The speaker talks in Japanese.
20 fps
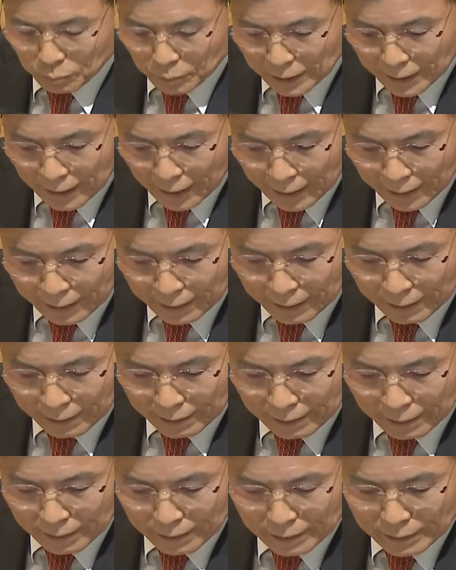現実
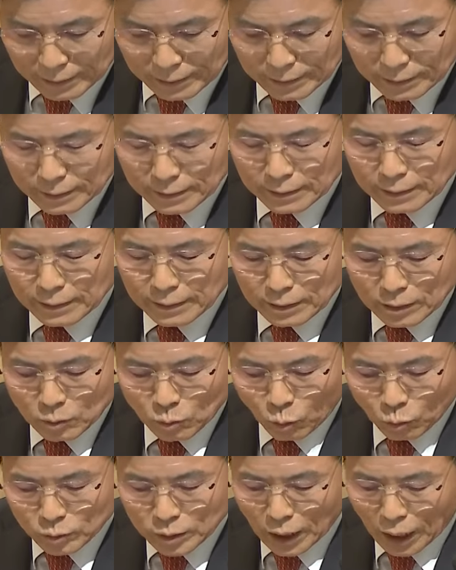的にそうすること
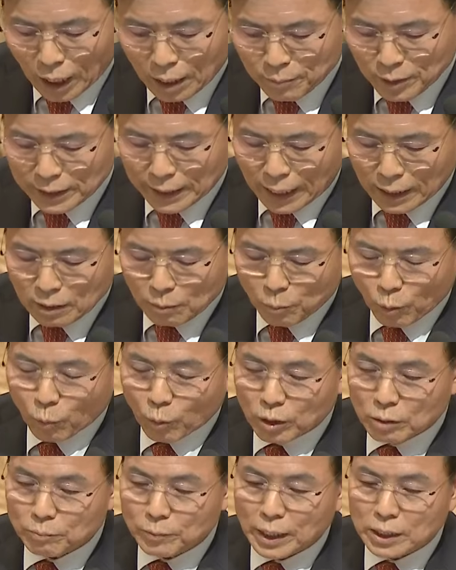は難しいので
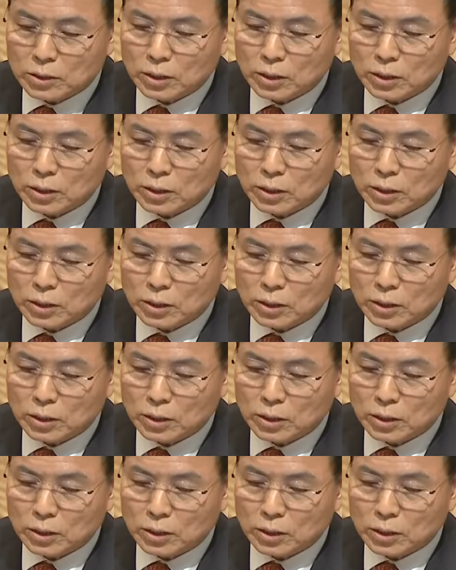す